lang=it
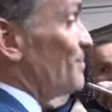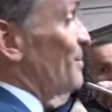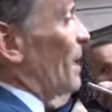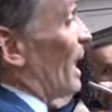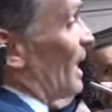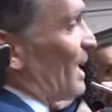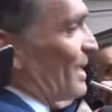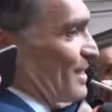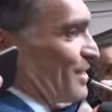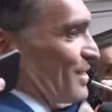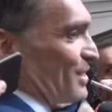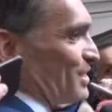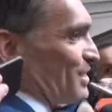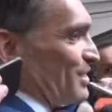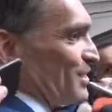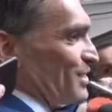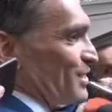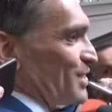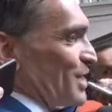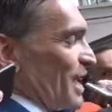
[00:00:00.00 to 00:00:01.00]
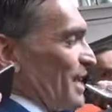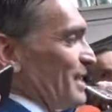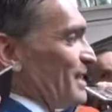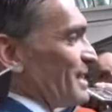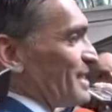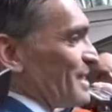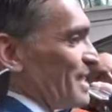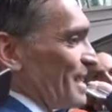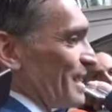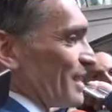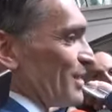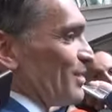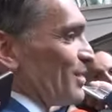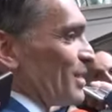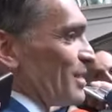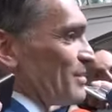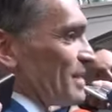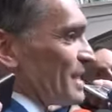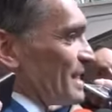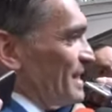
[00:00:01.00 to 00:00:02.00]
Eh? C'è cioè il
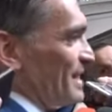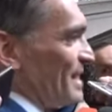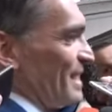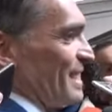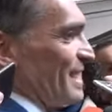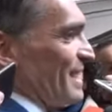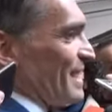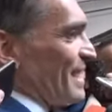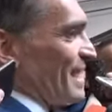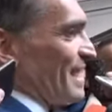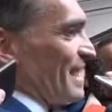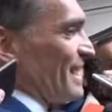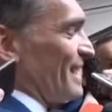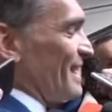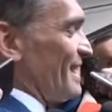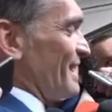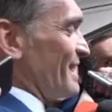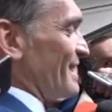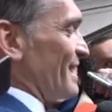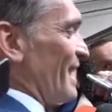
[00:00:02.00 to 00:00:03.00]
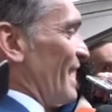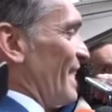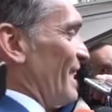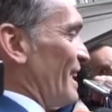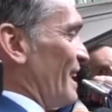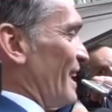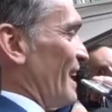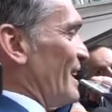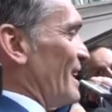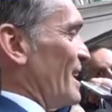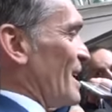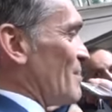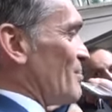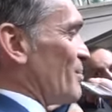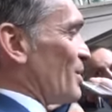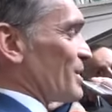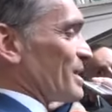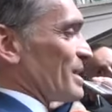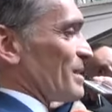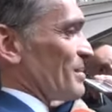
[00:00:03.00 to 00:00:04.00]
disegnatore Messina che è, eh, è, lì
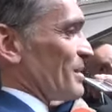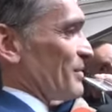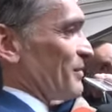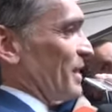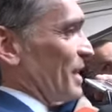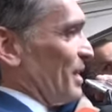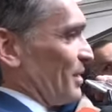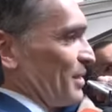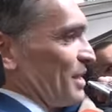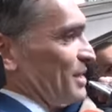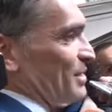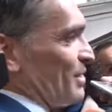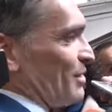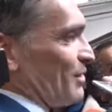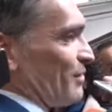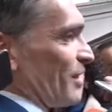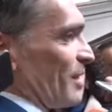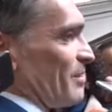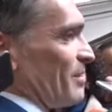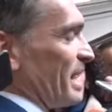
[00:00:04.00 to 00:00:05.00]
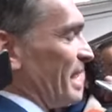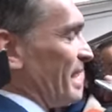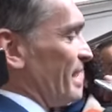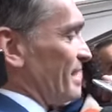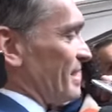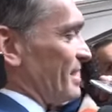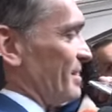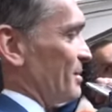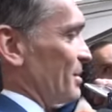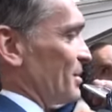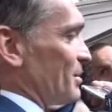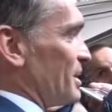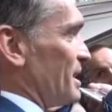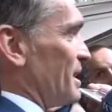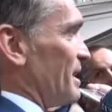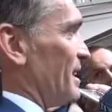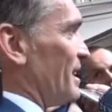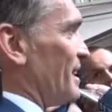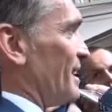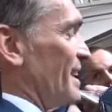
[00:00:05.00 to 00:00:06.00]
apposta per fare questo e lo fa benissimo,
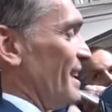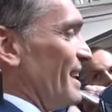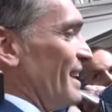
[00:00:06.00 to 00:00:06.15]
quindi